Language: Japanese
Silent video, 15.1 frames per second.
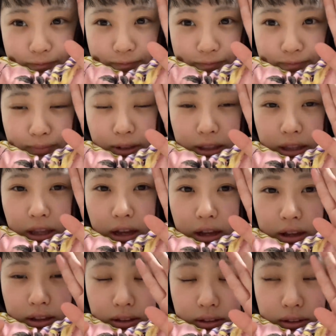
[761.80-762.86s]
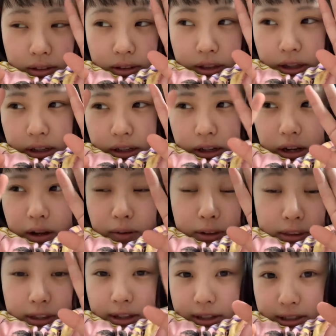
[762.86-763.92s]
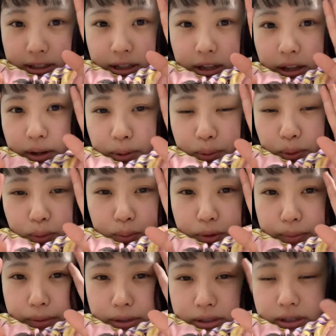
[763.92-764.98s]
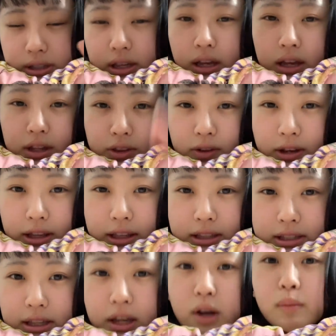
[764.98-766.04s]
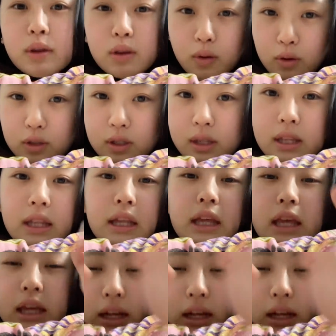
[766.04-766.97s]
また、なんか変わったりしたらやろうと思います。というわけで、最後までご視聴いただきあ